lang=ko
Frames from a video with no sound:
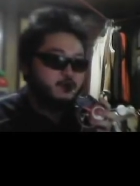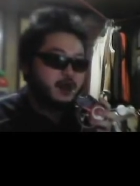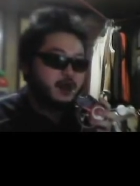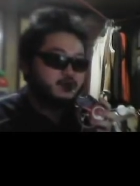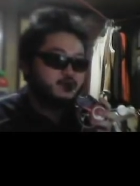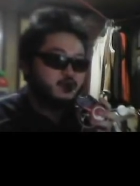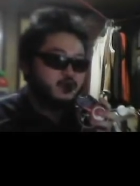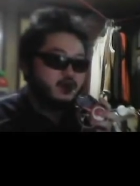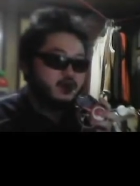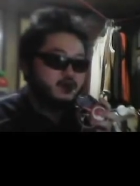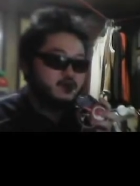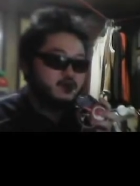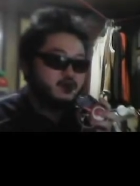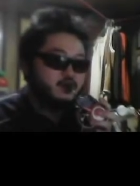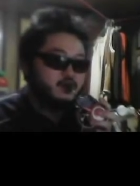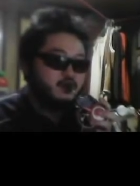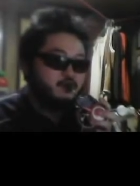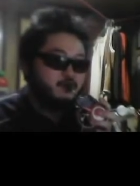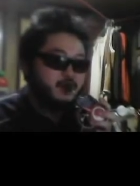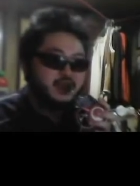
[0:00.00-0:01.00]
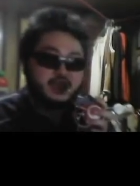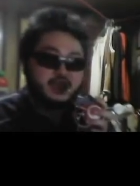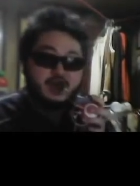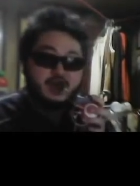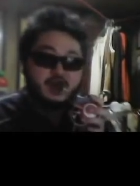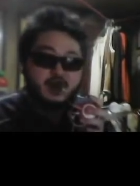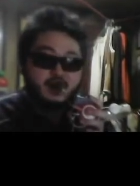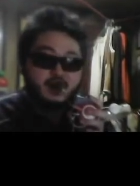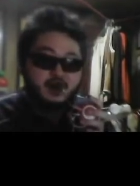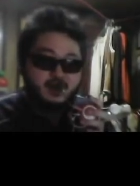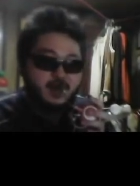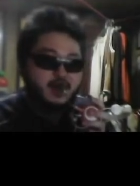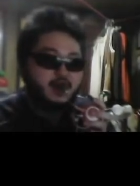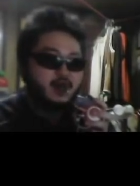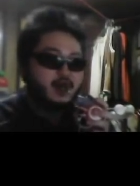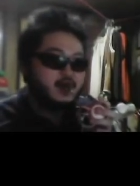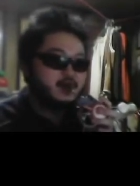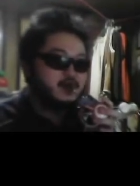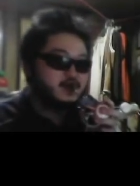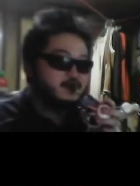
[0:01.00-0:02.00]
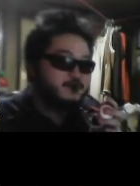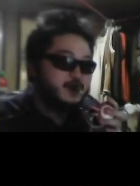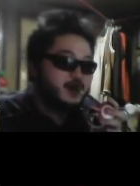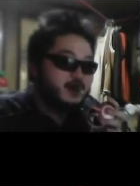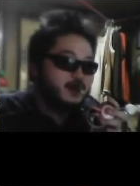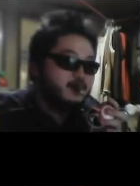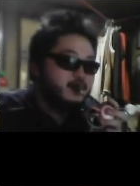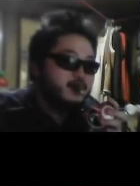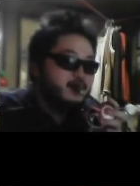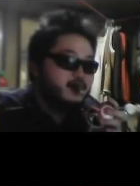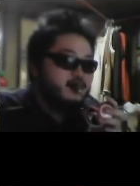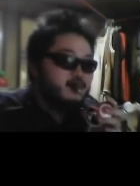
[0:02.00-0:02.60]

방송에서 매차 얘기하지만